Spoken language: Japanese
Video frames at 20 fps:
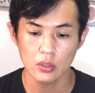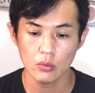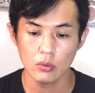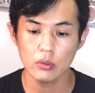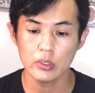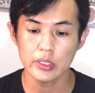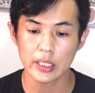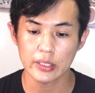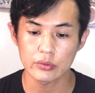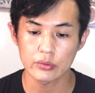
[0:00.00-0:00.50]

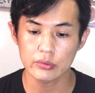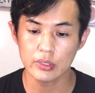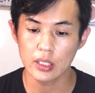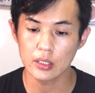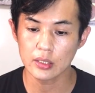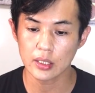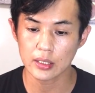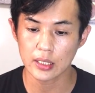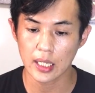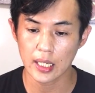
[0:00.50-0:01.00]
ほいで
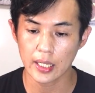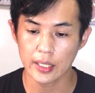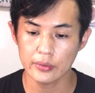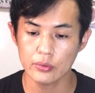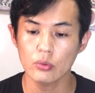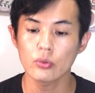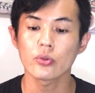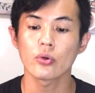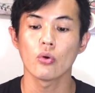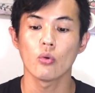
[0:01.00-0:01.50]
ドゥテルテ大
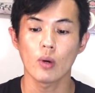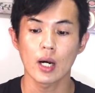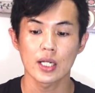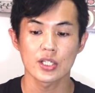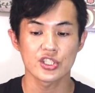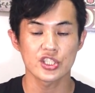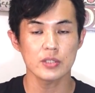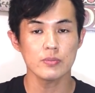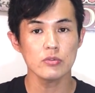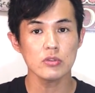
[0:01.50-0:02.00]
統領
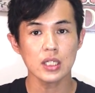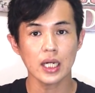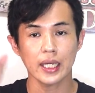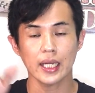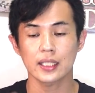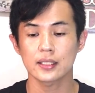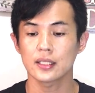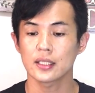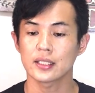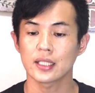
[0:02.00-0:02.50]
は自分が
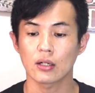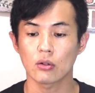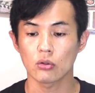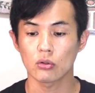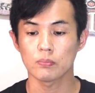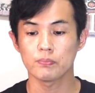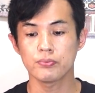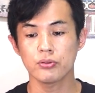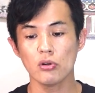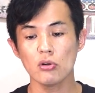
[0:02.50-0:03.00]
やってきたこ
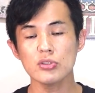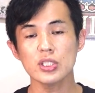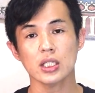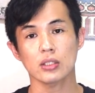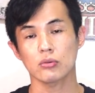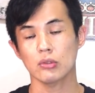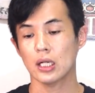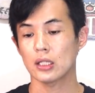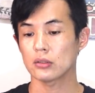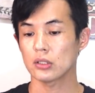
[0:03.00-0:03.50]
の
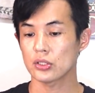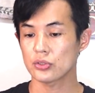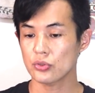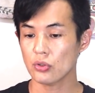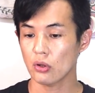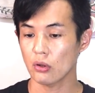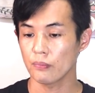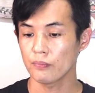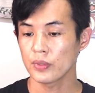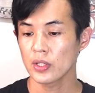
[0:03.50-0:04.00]
プロジェクトあるで
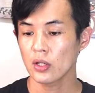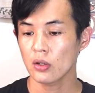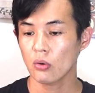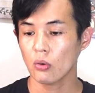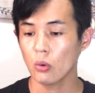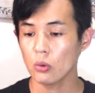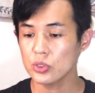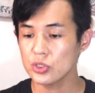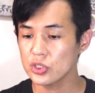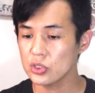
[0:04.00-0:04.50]
しょ
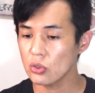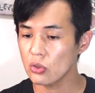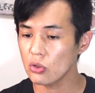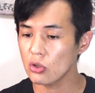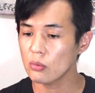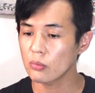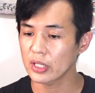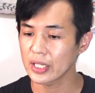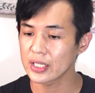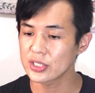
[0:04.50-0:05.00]
うこっちの
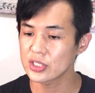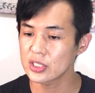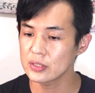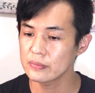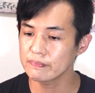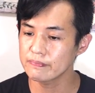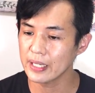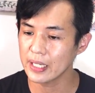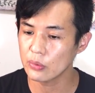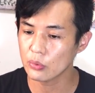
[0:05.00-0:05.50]
方もね
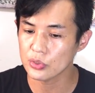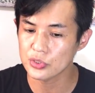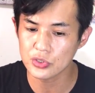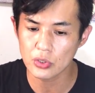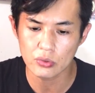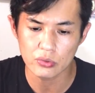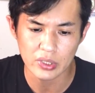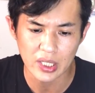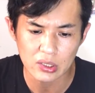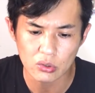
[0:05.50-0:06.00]
心配をし
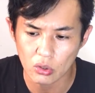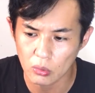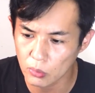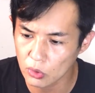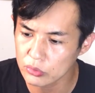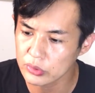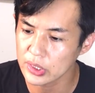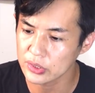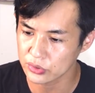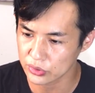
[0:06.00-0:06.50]
ちょるんやと
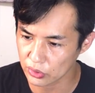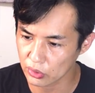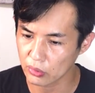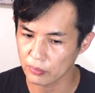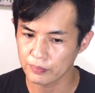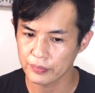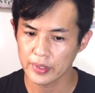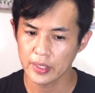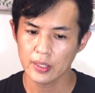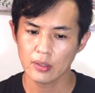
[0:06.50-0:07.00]
思うんですよ